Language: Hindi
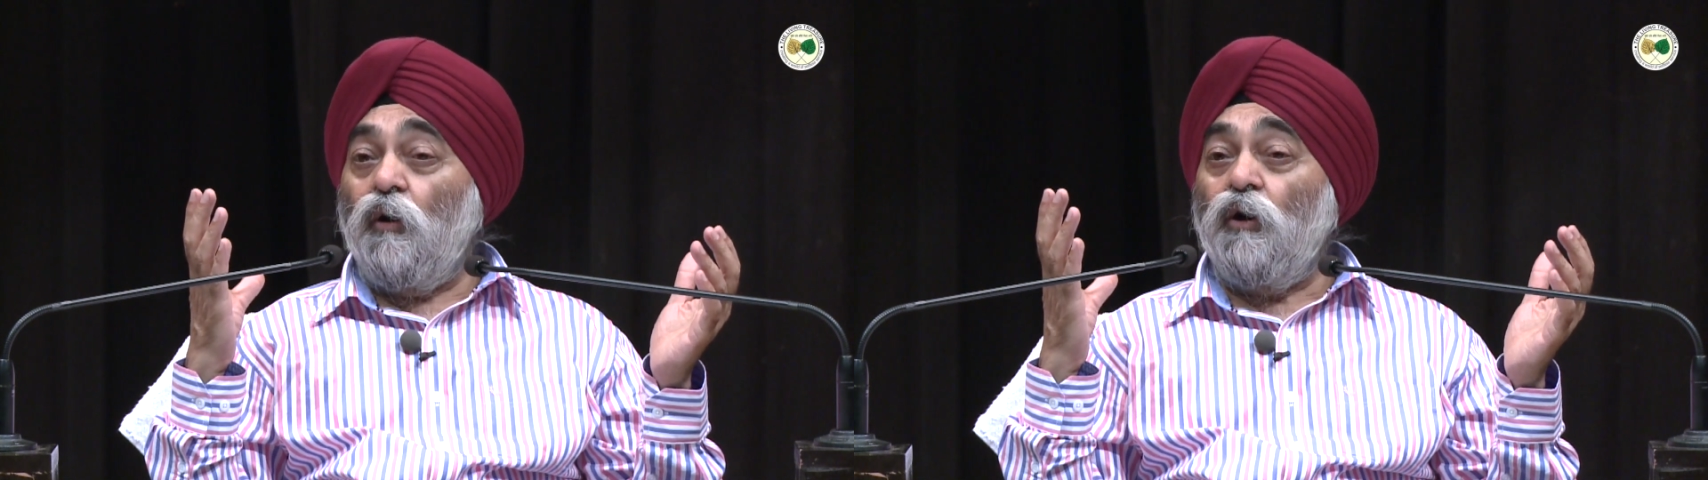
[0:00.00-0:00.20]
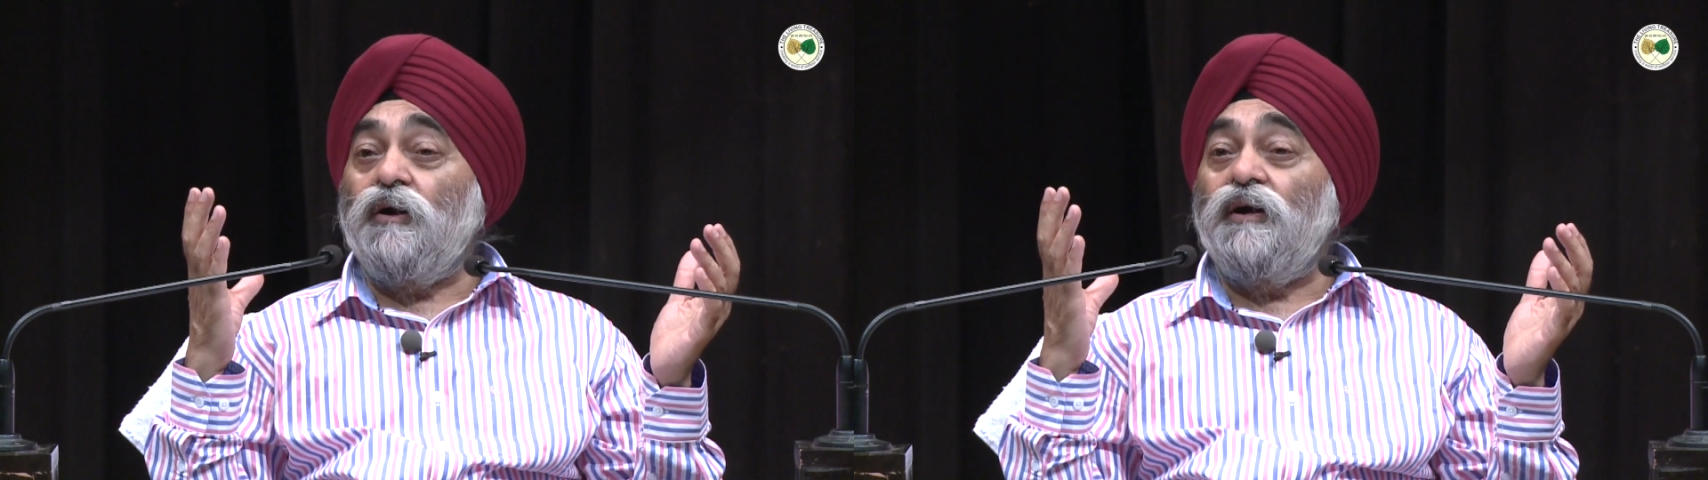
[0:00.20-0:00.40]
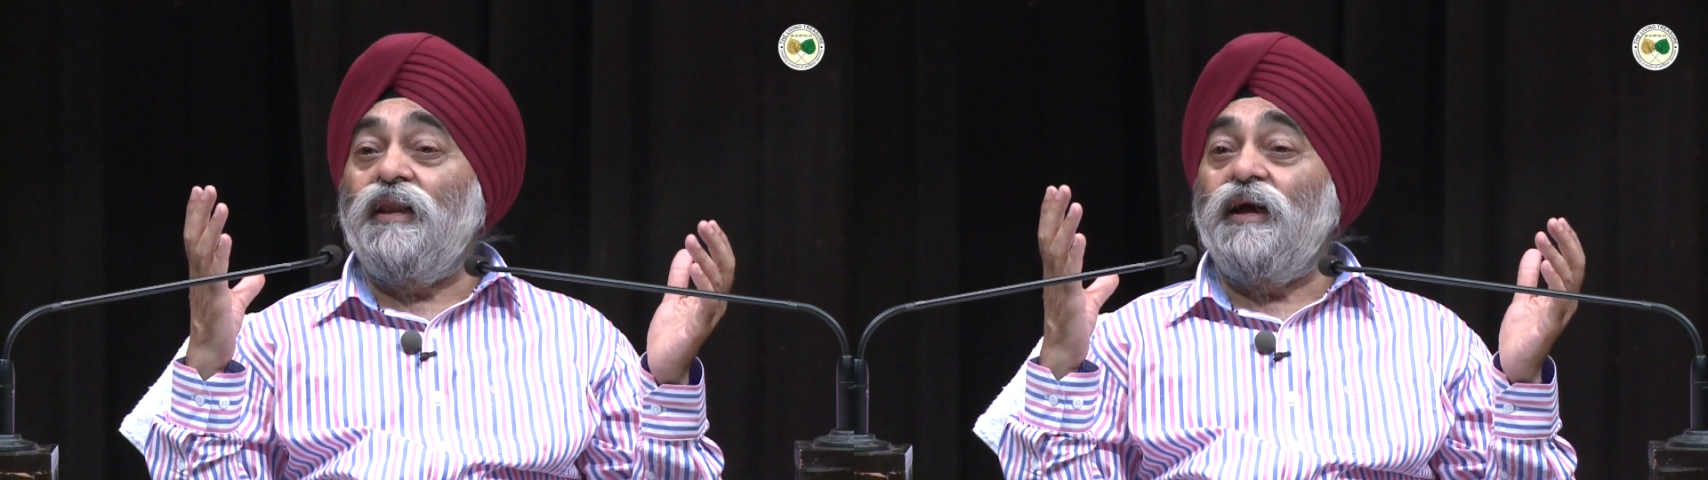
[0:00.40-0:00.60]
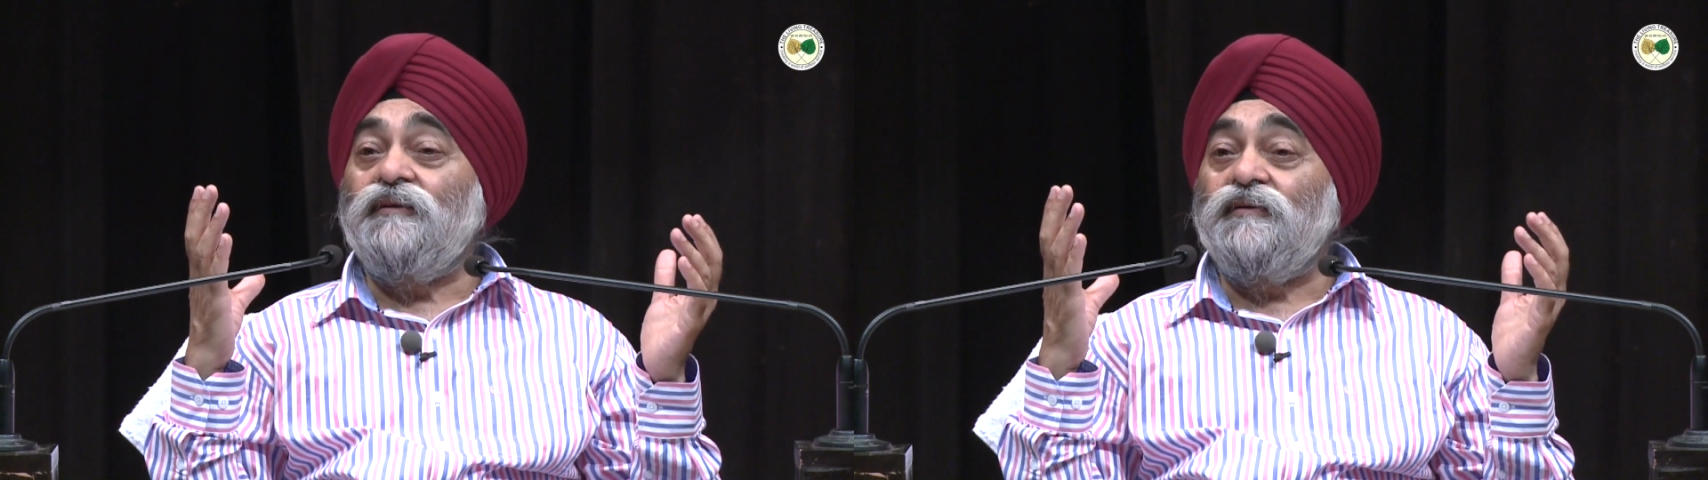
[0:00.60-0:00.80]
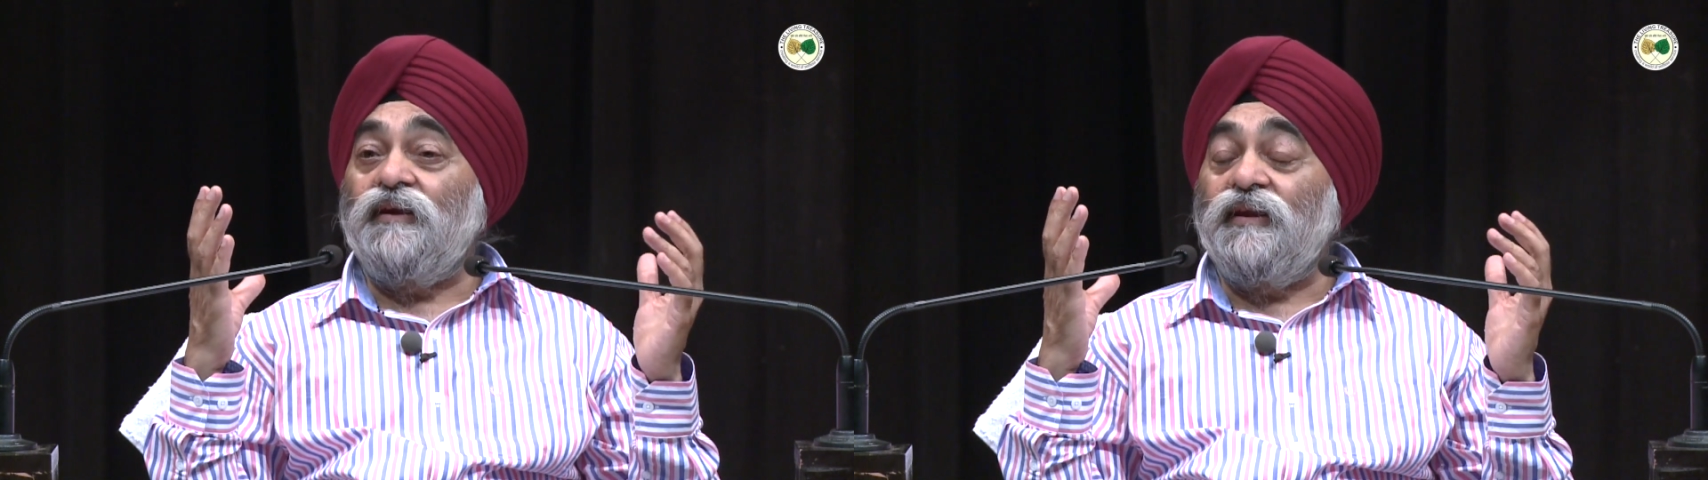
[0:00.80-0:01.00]
और
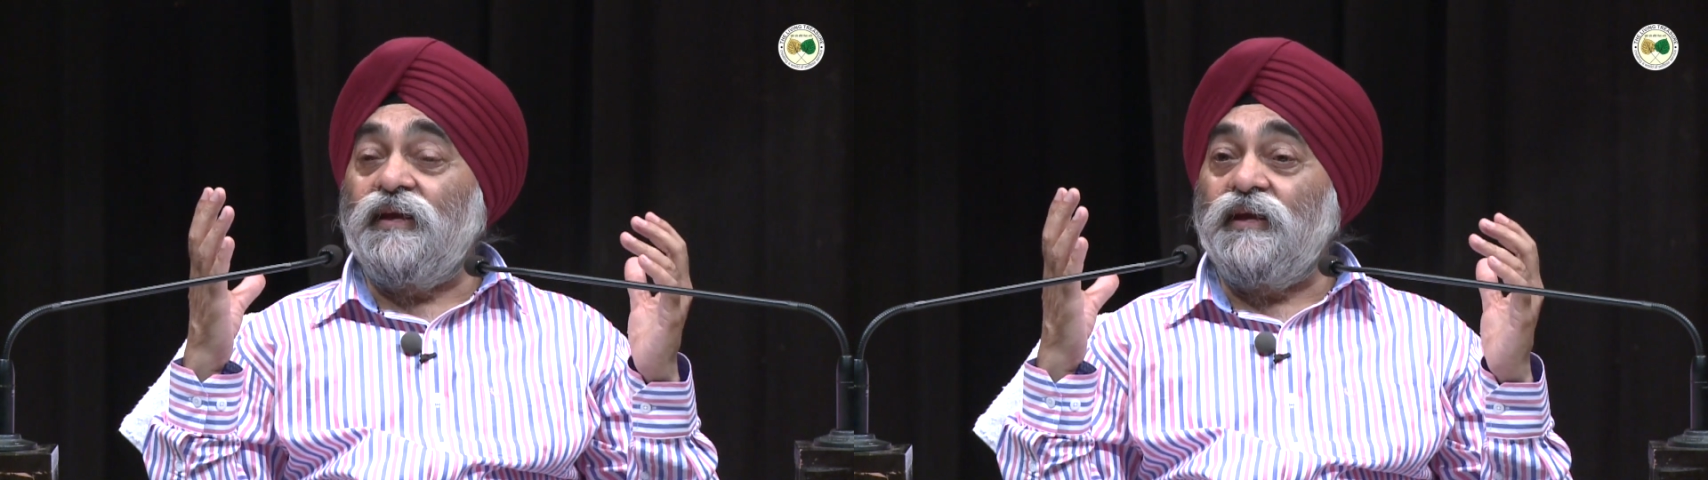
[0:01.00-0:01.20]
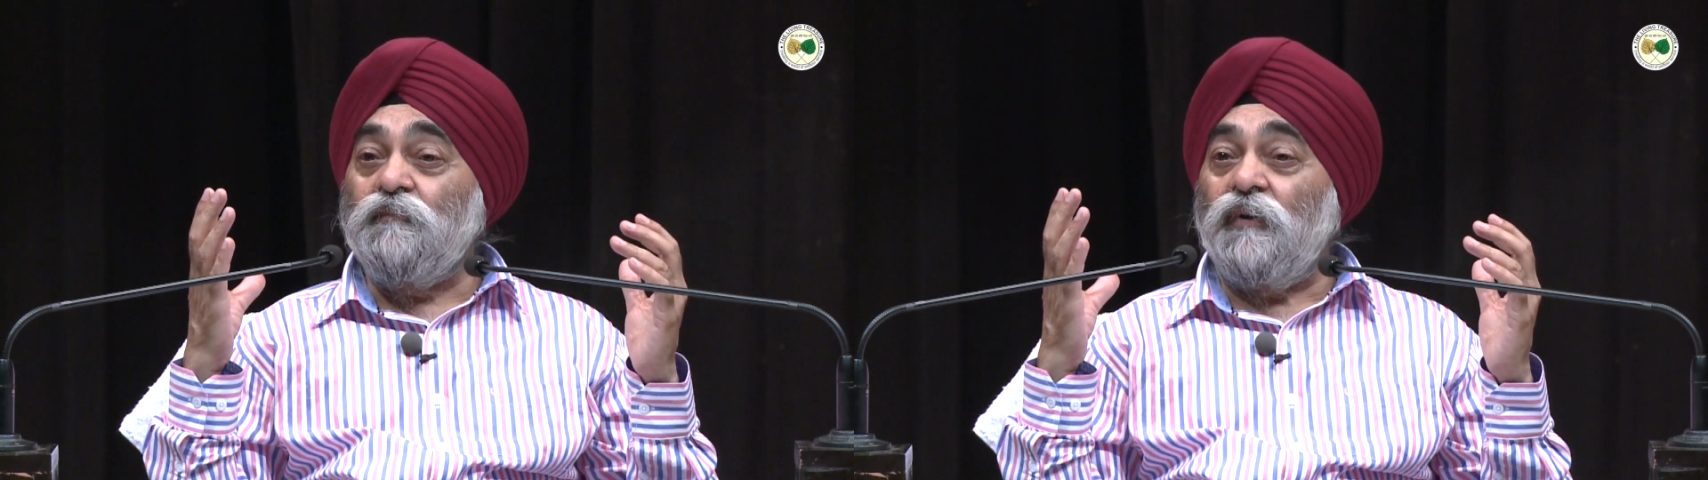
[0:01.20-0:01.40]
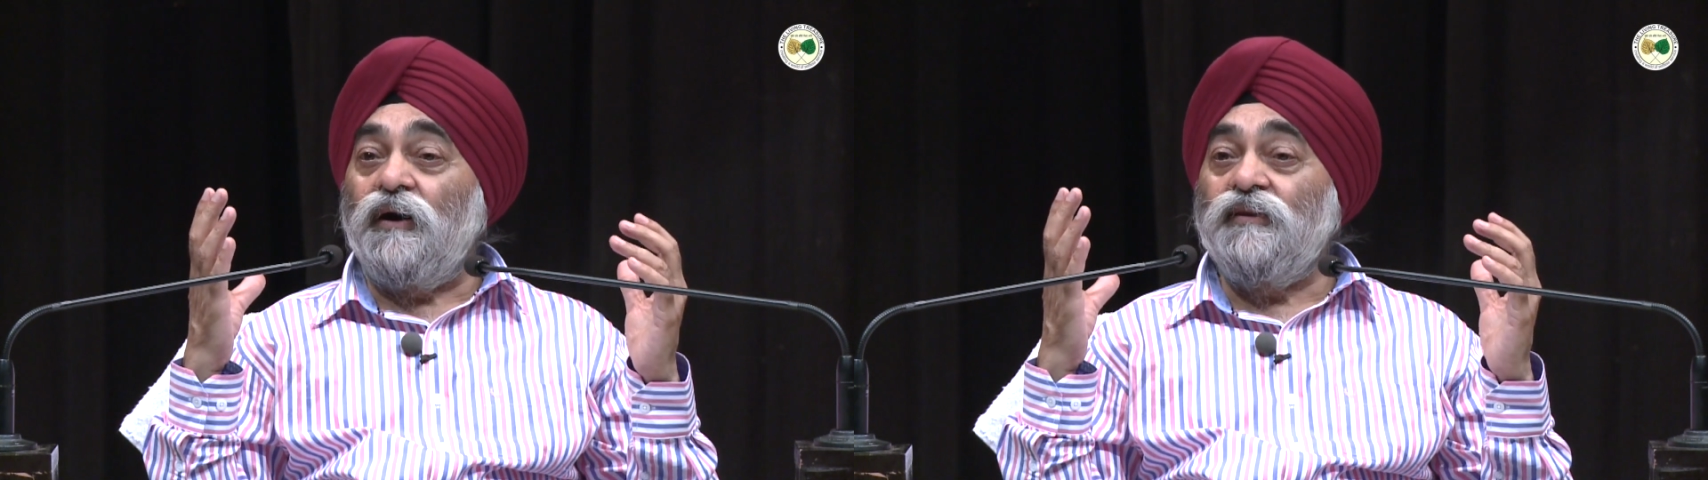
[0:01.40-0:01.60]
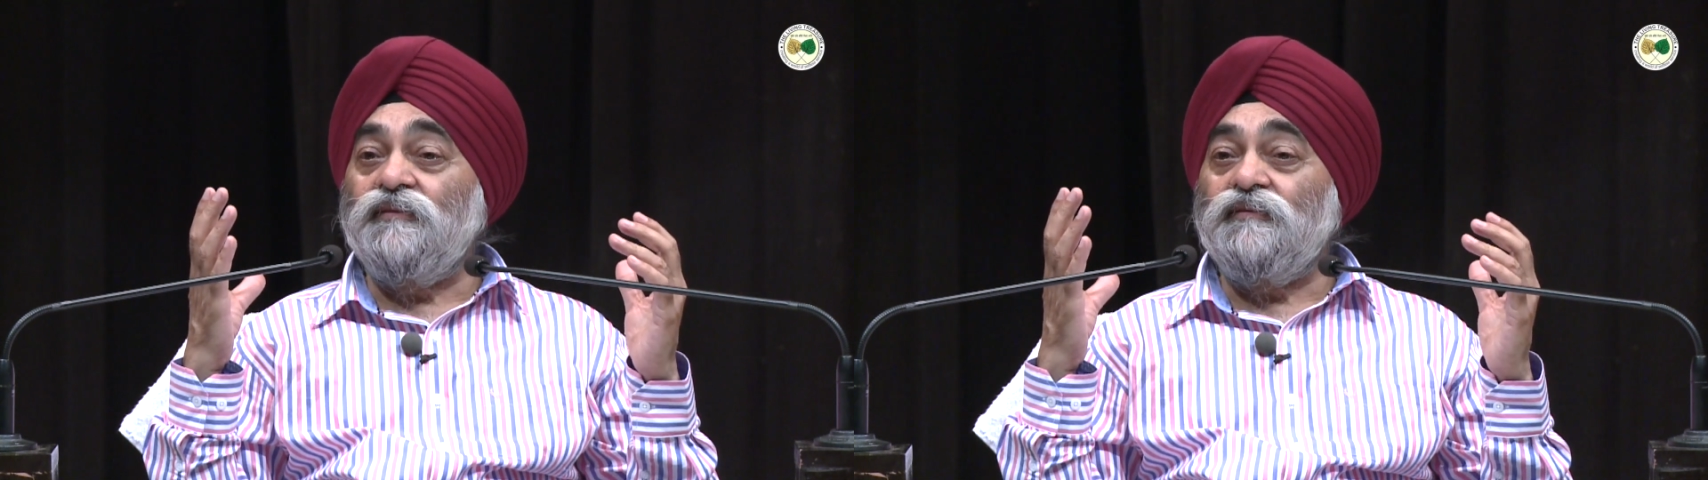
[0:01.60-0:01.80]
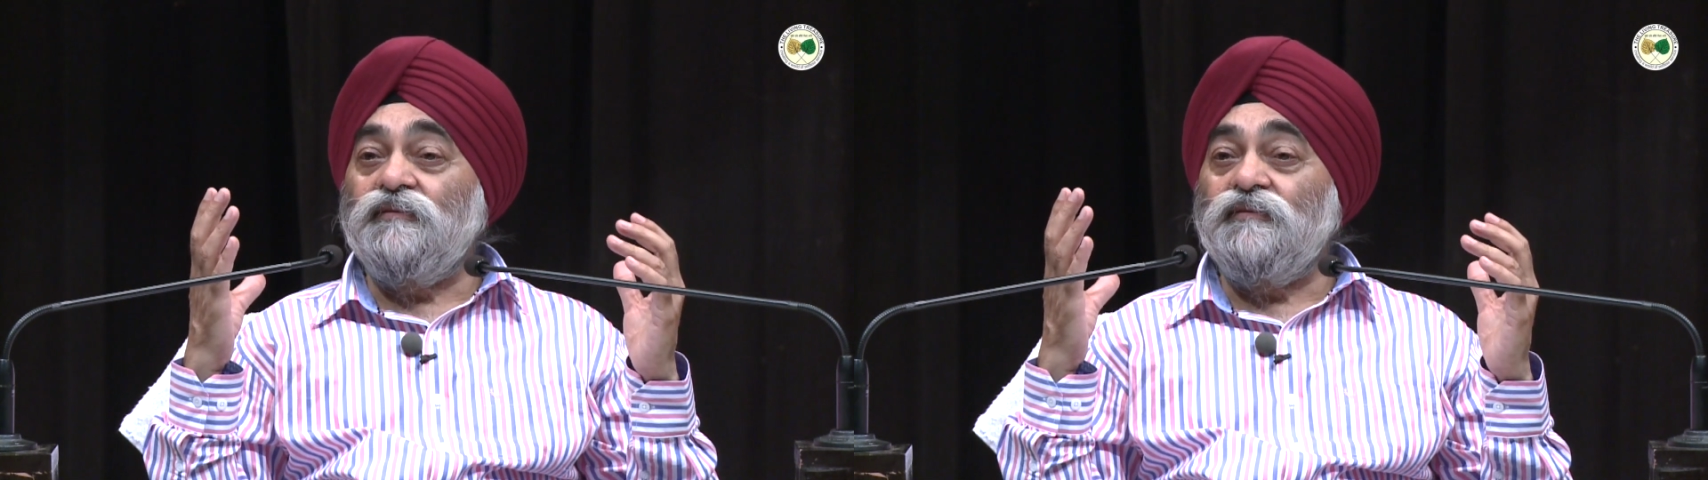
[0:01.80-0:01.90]
कलेक्ट करने के बाद